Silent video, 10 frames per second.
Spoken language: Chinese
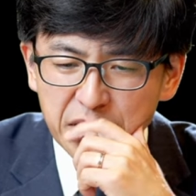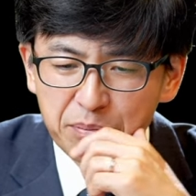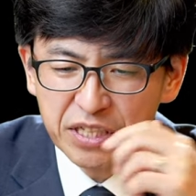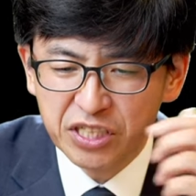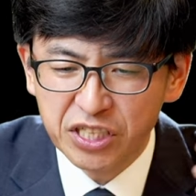你
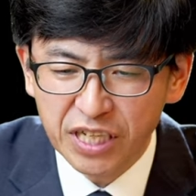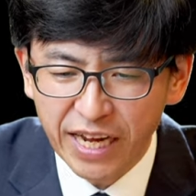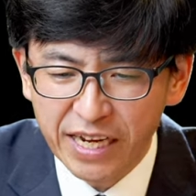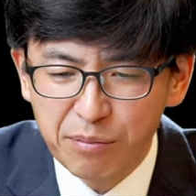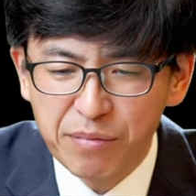必起
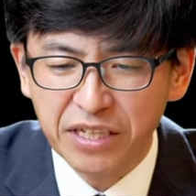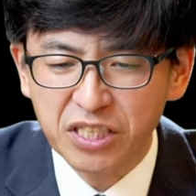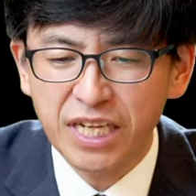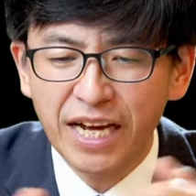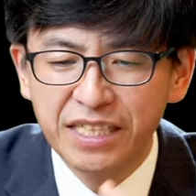来怜悯
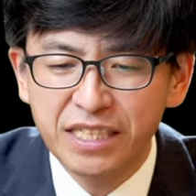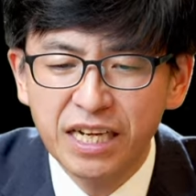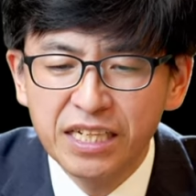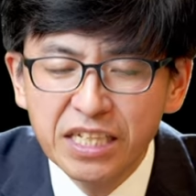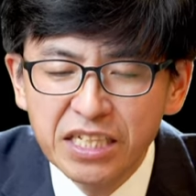西安，
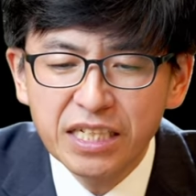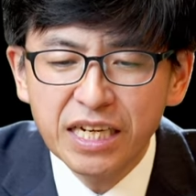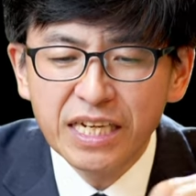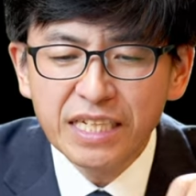因